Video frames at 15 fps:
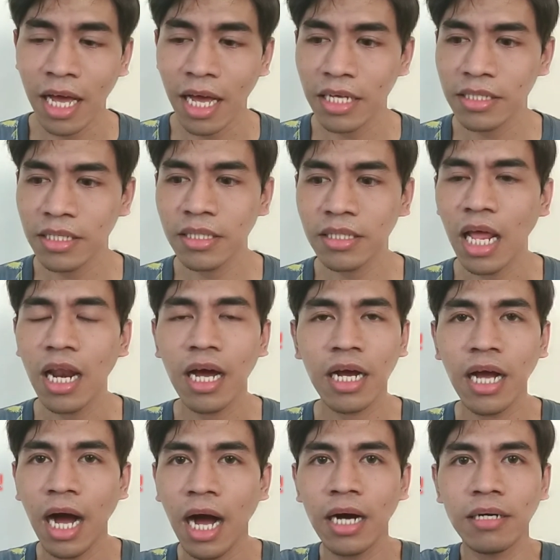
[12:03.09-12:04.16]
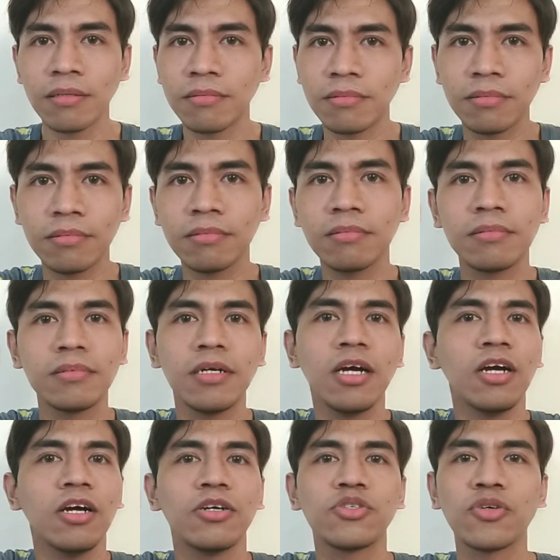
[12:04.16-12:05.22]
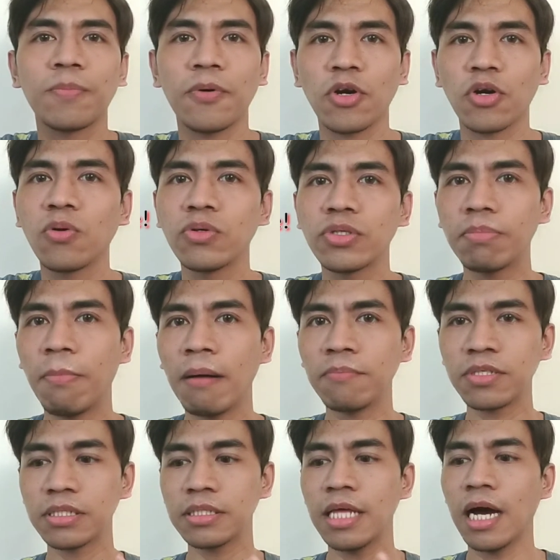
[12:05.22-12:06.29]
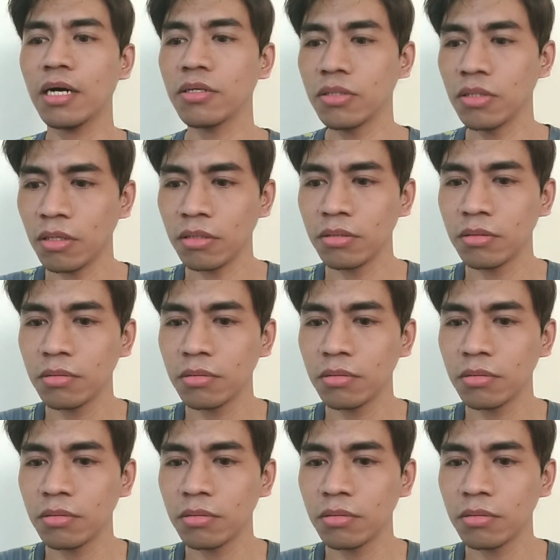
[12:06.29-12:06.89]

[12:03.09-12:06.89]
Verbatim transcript: As in talagang super goosebumps na ako doon.